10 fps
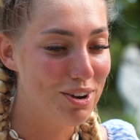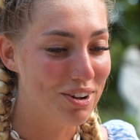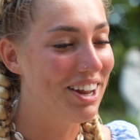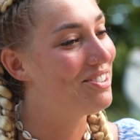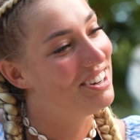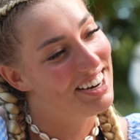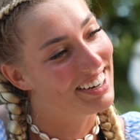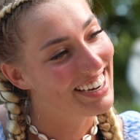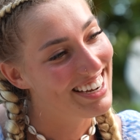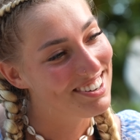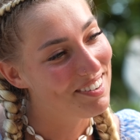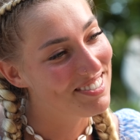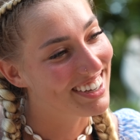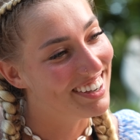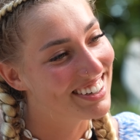Dann stehen da drei
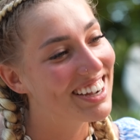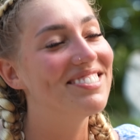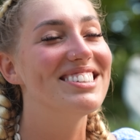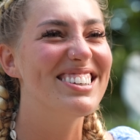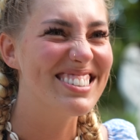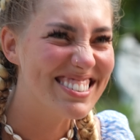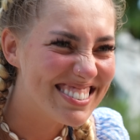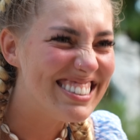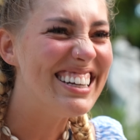Helikopter und dachten wir uns